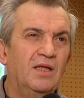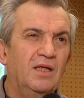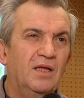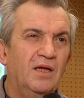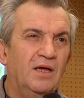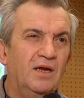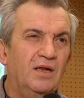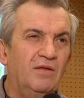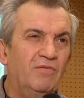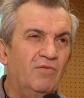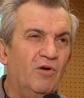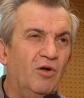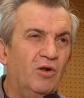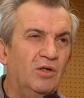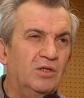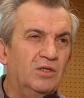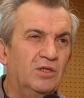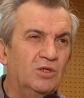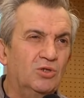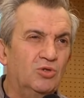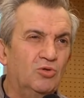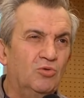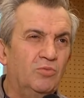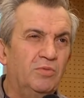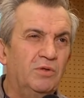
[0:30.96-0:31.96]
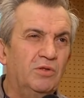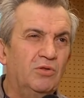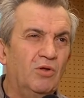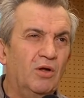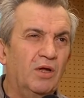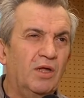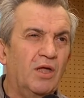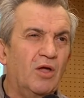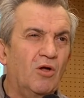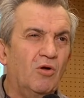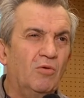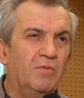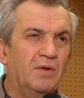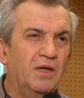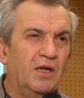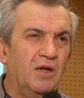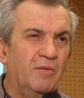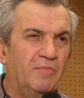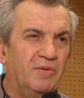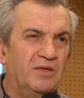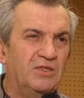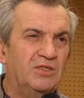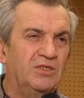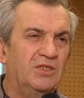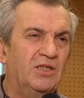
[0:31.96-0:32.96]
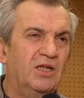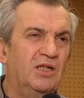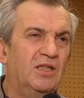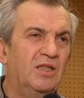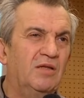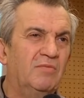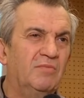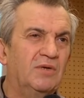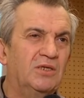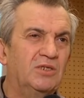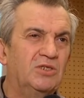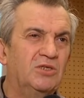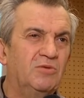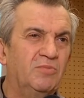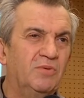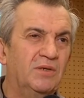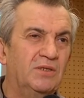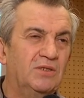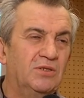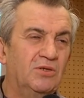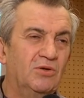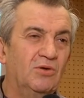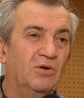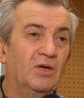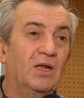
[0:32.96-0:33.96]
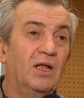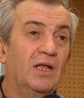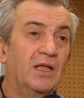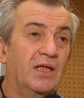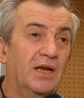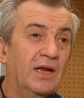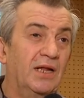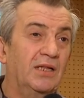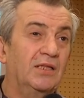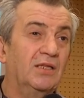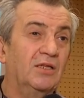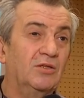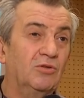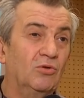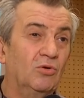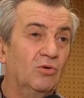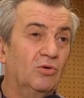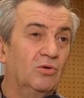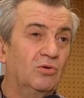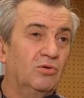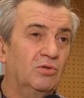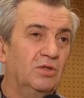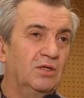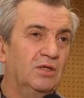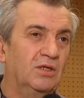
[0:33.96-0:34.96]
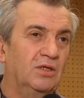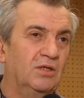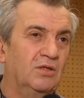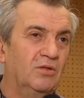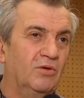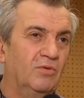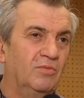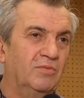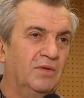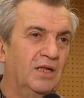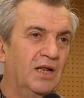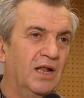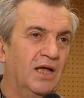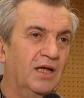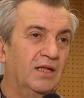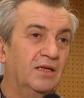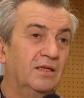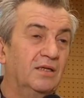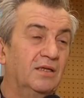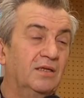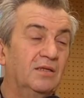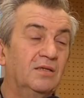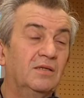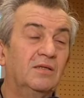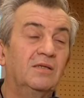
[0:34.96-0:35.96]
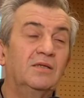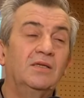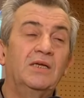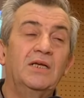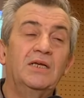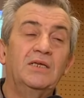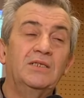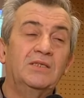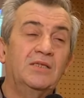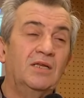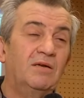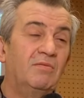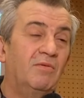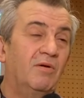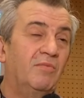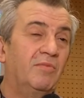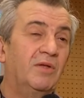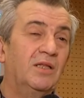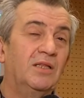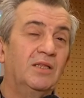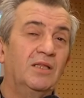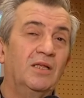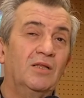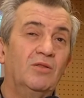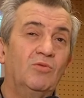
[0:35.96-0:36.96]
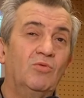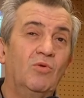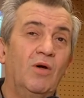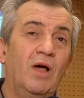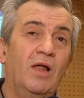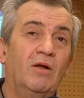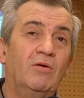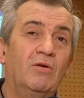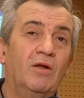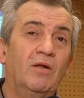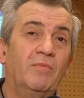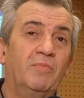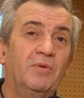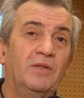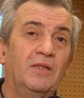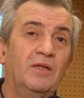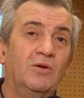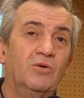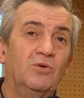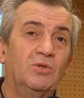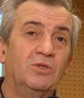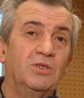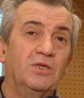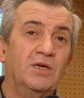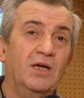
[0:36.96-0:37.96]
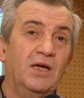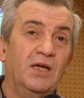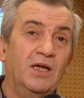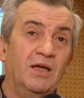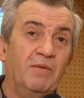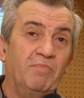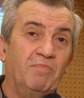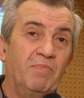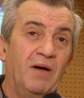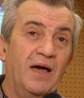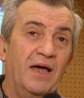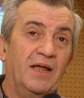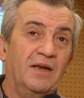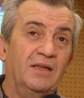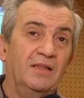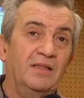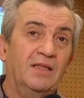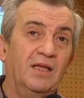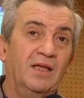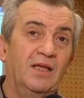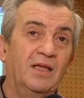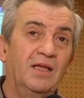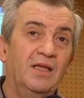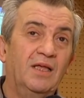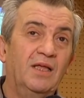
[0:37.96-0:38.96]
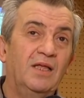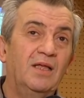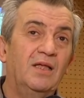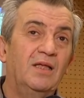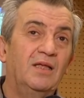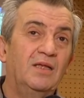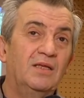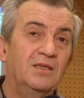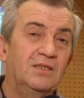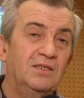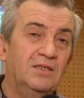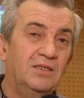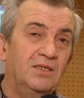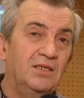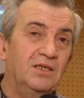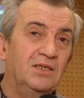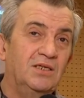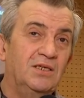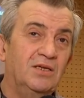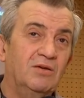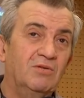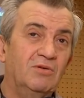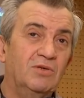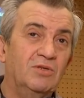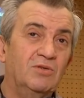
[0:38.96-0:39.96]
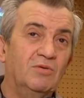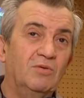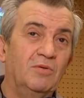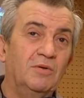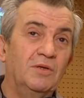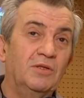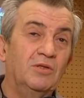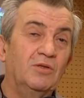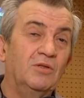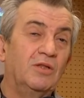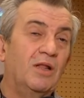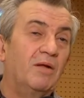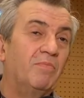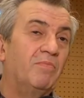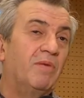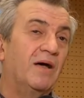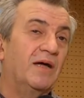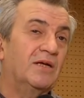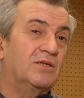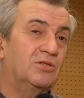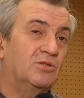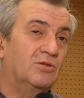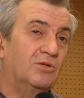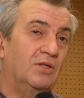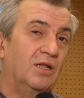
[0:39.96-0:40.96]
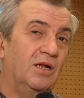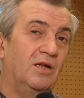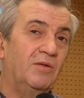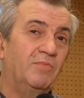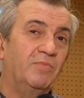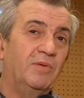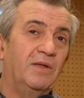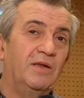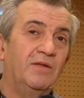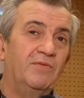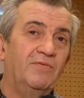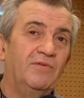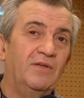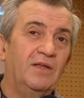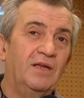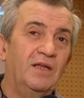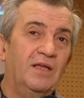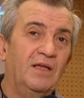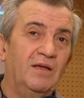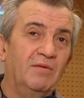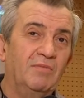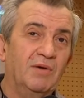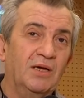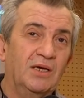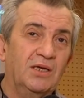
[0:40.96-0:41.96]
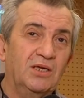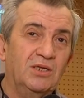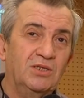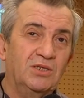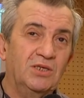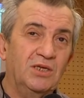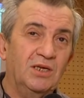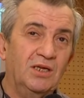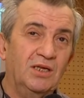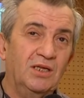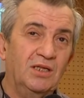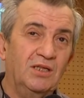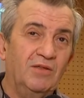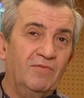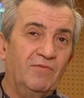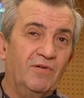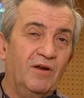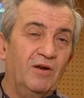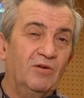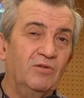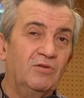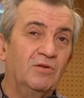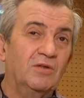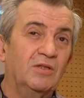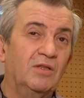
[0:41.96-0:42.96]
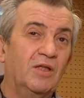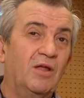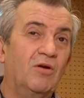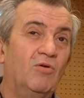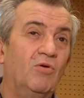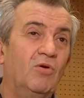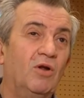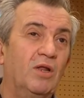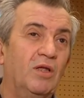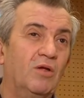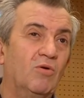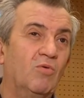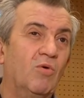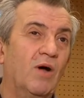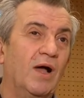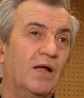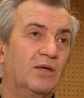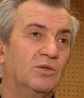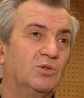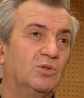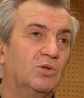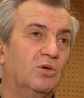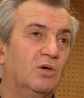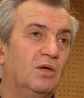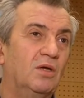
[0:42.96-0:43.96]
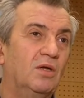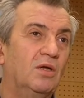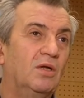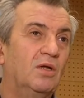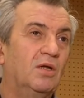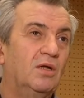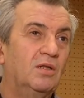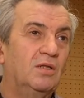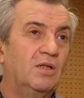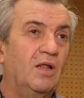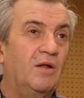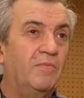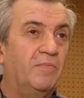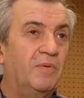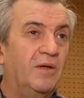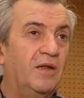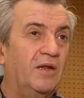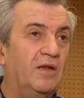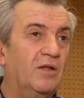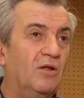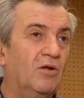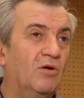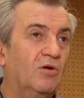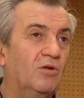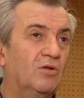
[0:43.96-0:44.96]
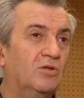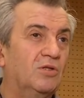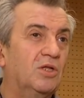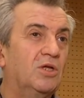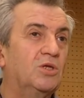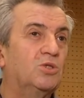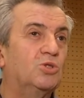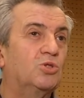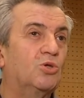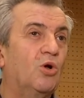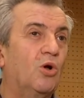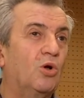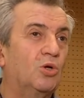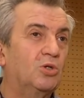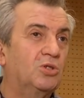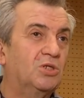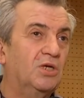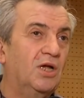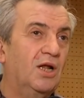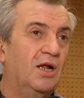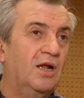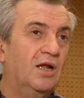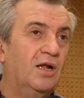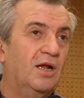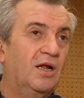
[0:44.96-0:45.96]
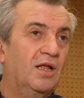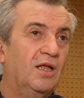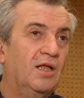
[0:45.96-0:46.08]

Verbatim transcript: rivolta subito anche come capacità di emancipazione, il grande dono di Don Milani, estremamente attuale, una pedagogia che parte si dice in questo momento dal basso, dalle periferie, ma che cerca di farlo diventare un linguaggio. Nel periodo dei social